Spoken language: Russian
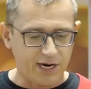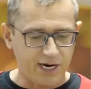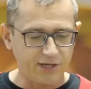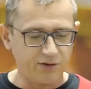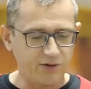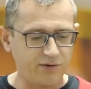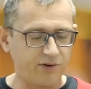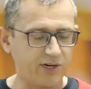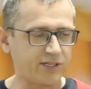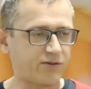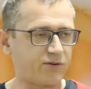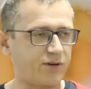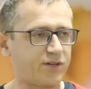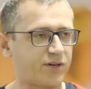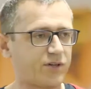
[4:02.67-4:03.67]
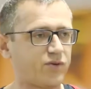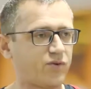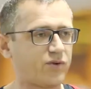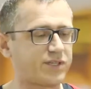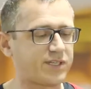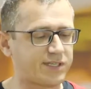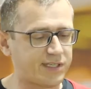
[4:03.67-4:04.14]
раннюю еврейскую
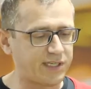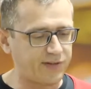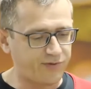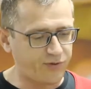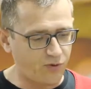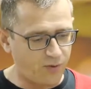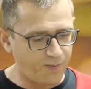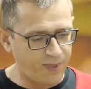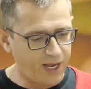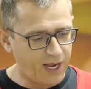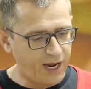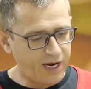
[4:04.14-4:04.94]
литературу, состоит в том,